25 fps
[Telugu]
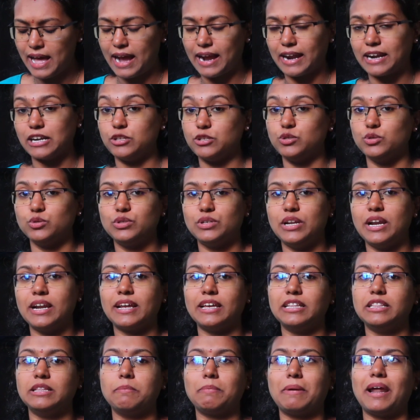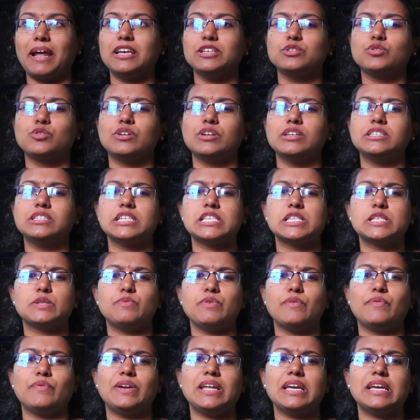అక్కడ చూడడానికి అయితే ప్రైస్ కూడా సిక్స్
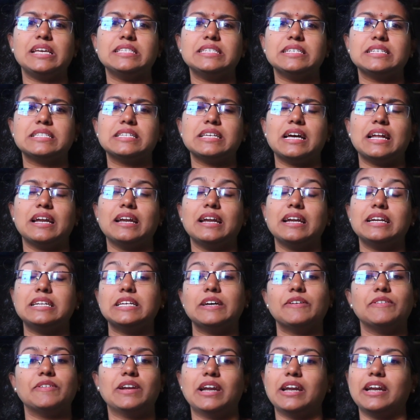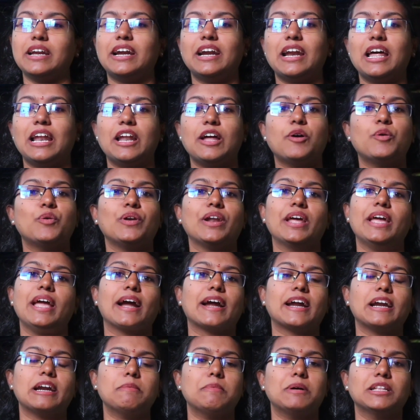ఫిఫ్టీ సిక్స్ హండ్రెడ్ సెవెన్ హండ్రెడ్ అలా ఉన్నాయి
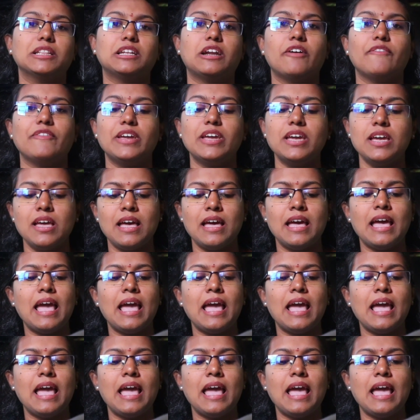అక్కడ మాత్రం అవి